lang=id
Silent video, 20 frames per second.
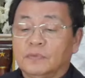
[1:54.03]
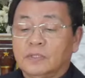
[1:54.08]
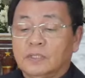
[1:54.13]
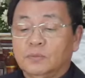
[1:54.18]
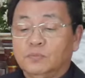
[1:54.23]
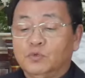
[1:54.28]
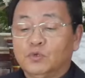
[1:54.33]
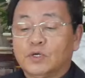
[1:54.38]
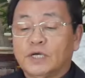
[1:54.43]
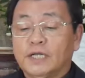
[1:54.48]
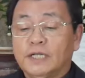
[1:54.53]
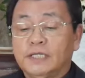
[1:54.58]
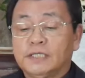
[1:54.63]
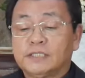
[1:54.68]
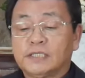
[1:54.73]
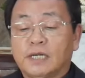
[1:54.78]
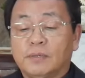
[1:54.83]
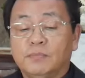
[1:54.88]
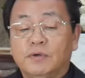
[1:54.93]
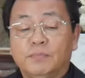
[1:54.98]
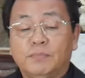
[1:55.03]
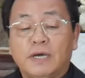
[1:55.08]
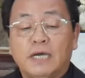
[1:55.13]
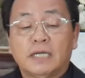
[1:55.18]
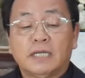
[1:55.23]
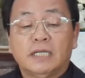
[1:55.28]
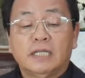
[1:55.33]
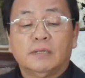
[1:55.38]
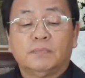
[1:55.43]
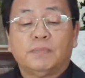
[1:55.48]
Nebukadnezar
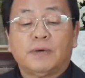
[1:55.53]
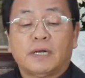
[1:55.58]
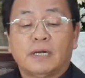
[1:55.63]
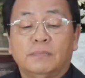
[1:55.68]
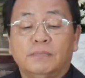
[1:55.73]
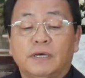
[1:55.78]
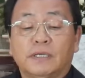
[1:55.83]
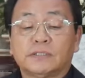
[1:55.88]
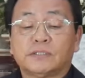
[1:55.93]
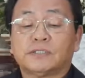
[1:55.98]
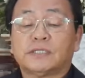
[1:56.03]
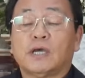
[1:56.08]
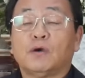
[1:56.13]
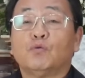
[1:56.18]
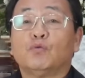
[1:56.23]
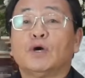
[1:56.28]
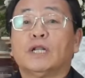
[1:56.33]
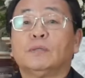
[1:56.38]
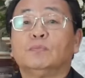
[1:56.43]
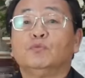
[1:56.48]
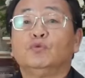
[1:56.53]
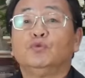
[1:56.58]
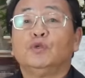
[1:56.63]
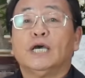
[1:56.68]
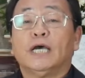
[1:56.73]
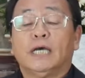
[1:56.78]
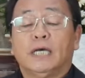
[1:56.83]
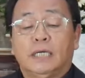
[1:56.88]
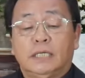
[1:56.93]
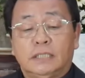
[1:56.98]
memanggil para bangsawan
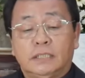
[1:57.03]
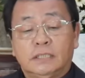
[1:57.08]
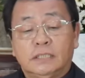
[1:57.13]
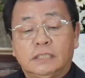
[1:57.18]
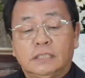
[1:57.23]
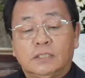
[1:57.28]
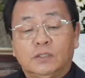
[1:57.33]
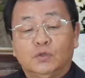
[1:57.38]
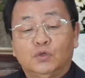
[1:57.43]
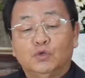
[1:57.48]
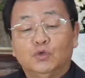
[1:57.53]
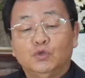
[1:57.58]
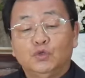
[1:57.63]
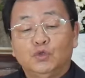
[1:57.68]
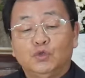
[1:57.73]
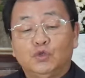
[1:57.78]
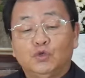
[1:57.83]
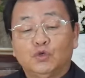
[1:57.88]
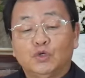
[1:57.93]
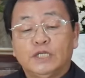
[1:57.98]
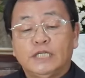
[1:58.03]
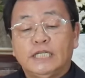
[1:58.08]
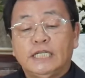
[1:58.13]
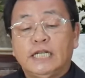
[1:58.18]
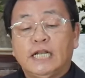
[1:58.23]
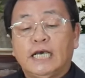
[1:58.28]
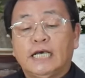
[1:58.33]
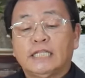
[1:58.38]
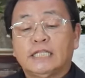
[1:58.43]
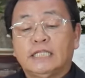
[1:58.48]
muda untuk
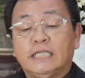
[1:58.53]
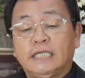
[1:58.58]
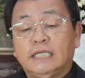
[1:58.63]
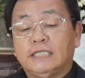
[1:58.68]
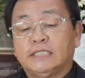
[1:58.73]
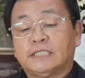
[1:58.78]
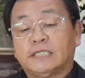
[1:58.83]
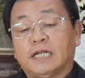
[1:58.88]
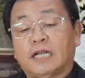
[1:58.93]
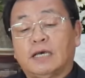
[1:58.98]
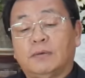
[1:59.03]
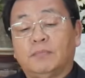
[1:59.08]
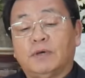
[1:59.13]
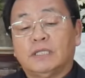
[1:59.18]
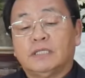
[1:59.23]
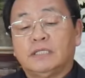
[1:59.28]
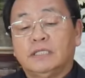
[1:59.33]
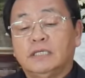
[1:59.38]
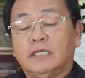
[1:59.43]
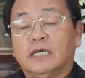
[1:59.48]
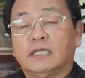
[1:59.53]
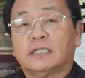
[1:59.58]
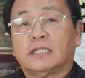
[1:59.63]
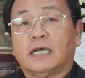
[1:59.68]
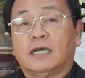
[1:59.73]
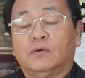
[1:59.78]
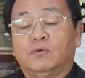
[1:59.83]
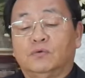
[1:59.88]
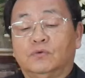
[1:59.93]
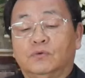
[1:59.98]
dilatih selama tiga
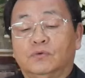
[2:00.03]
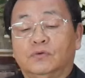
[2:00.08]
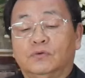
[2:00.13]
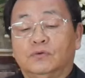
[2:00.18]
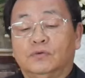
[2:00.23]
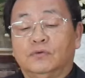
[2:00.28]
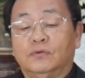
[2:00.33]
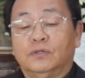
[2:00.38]
tahun.